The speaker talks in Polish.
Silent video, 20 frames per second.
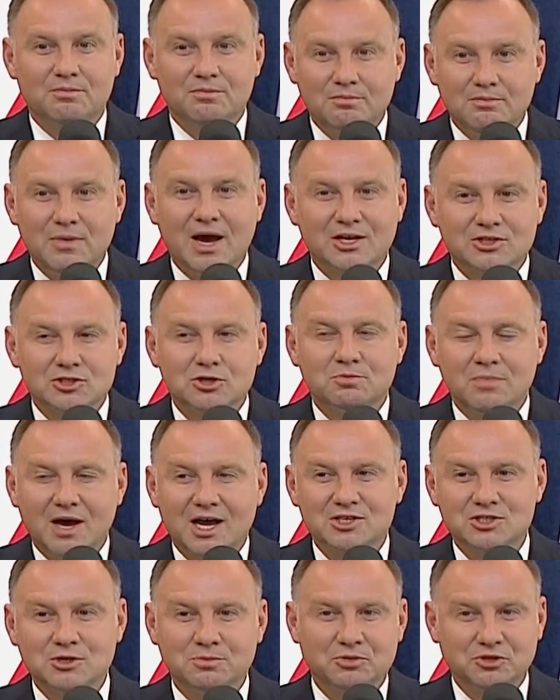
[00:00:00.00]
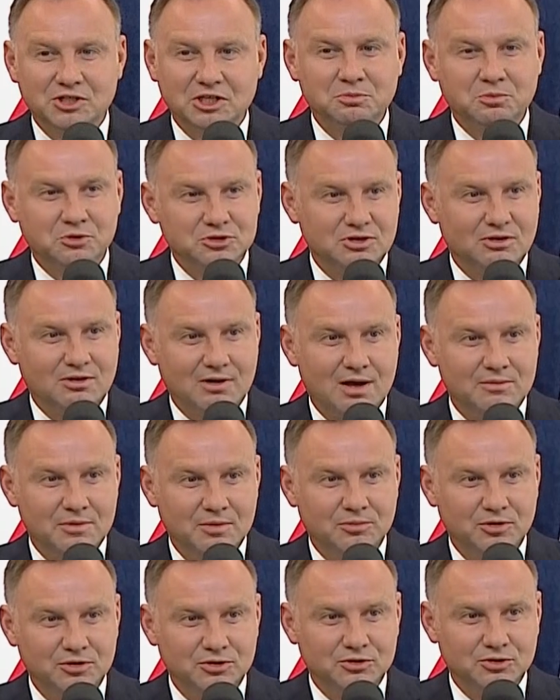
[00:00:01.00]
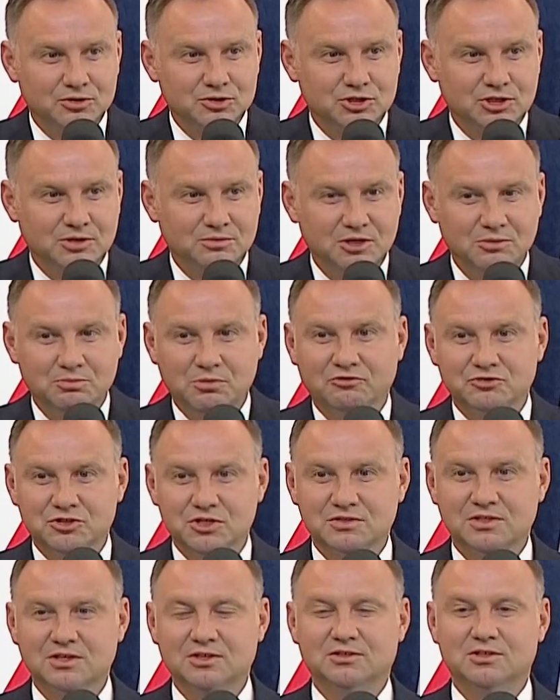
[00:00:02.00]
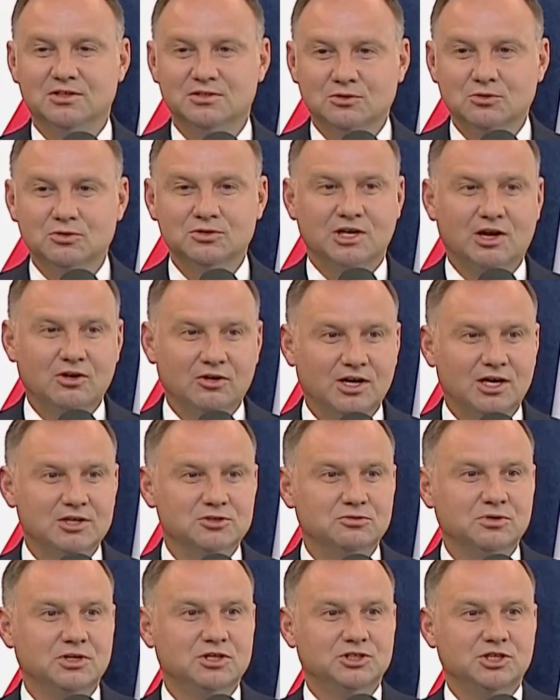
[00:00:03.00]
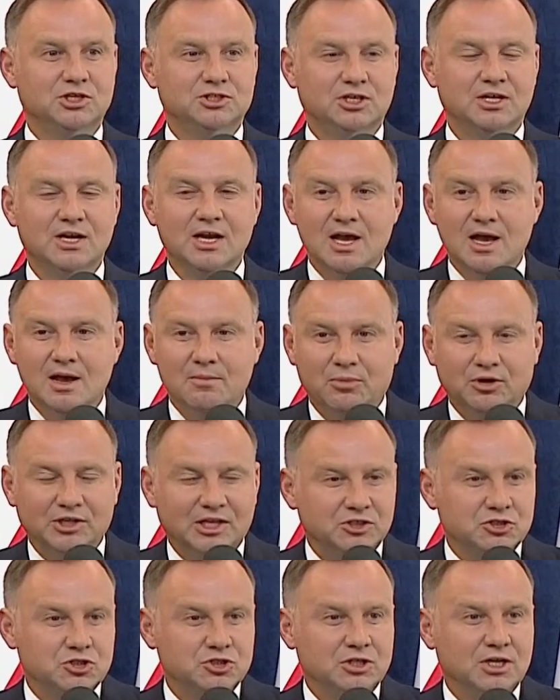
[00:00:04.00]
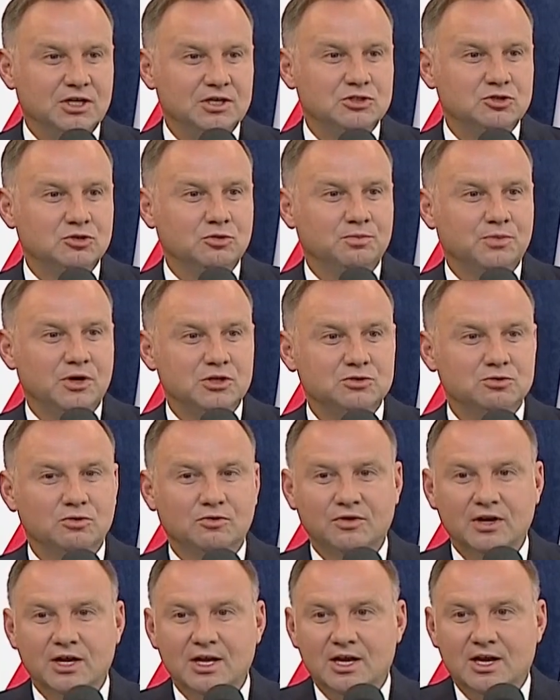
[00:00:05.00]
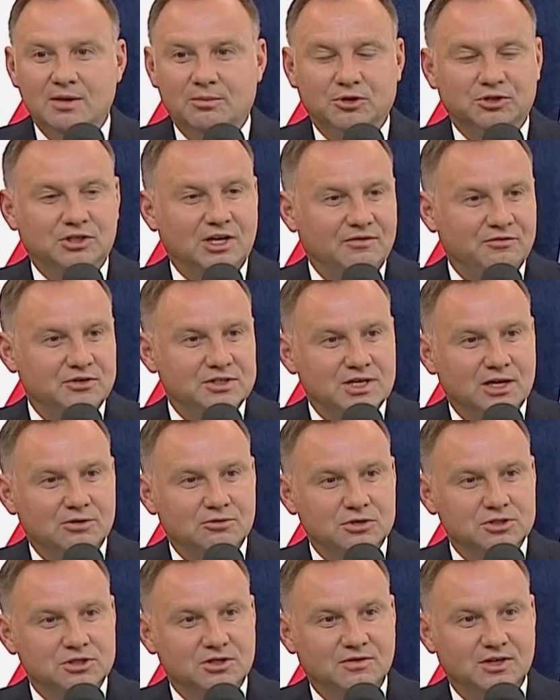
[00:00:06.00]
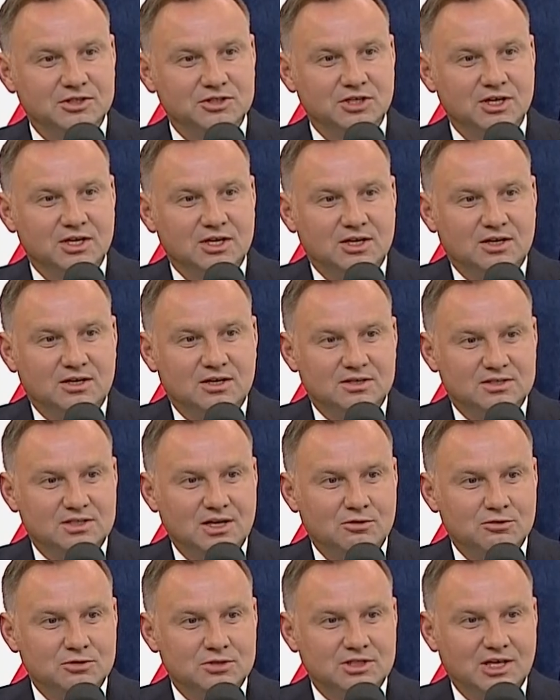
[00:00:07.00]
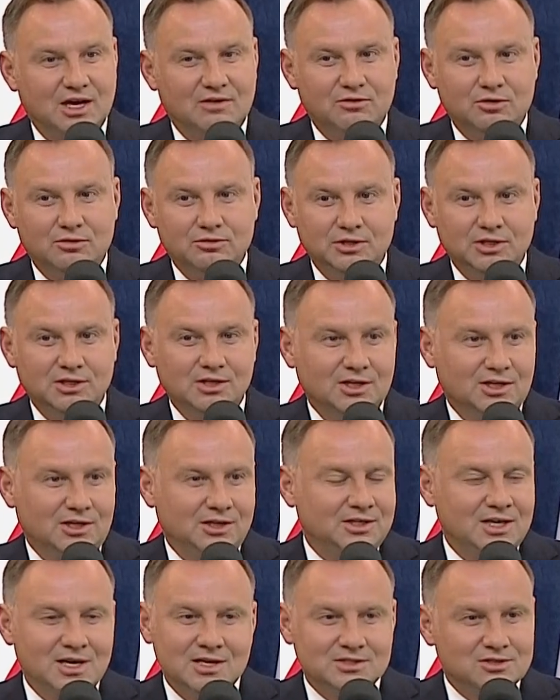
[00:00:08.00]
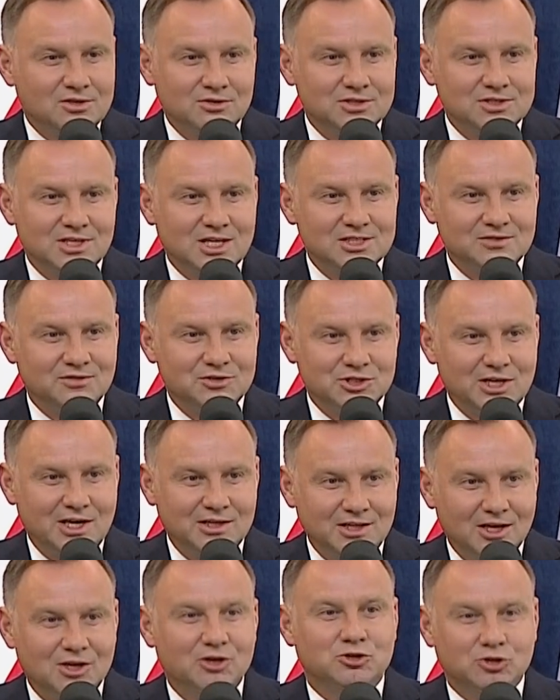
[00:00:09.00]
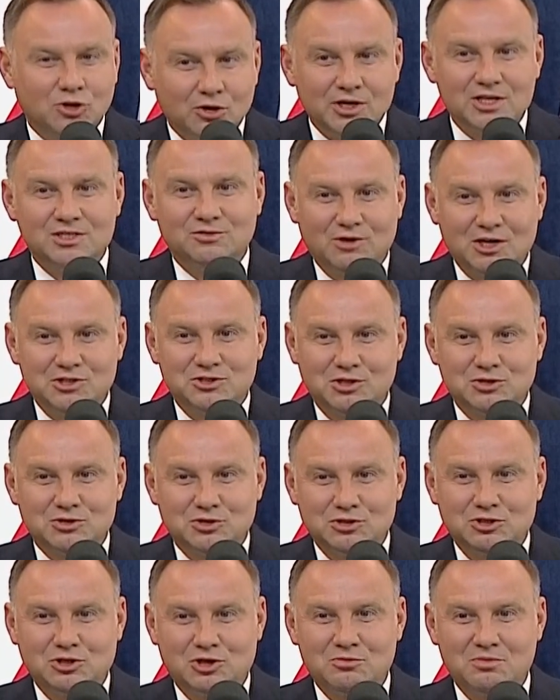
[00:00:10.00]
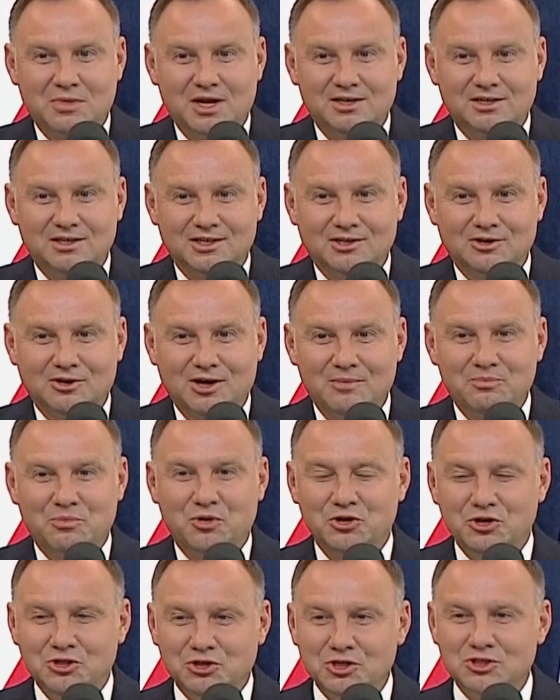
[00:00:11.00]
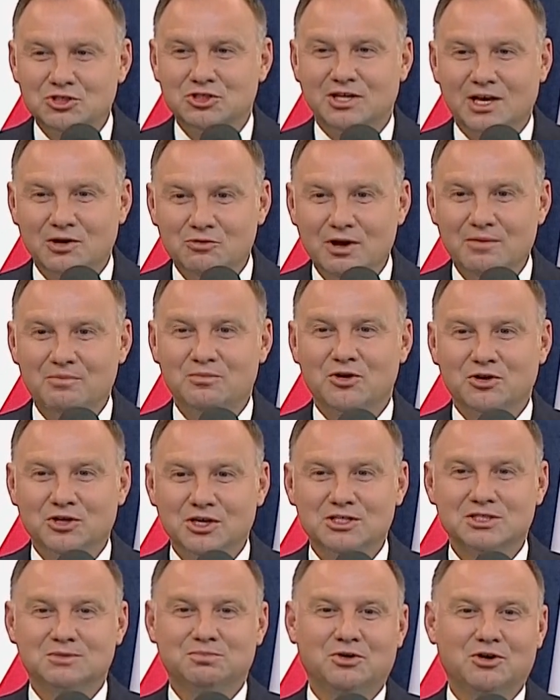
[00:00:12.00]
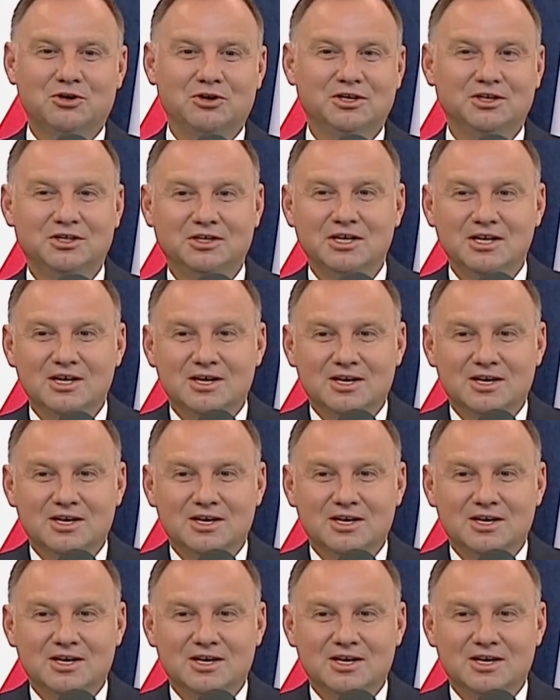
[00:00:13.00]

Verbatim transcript: bardzo, bardzo ponad podziałami politycznymi. Po wszystkich dyskusjach okazuje się, że ponad 400 posłów potrafi zagłosować e, za ustawą i, i nie jest to nic nadzwyczajnego. To jest właśnie coś normalnego, a polityczne, głębokie spory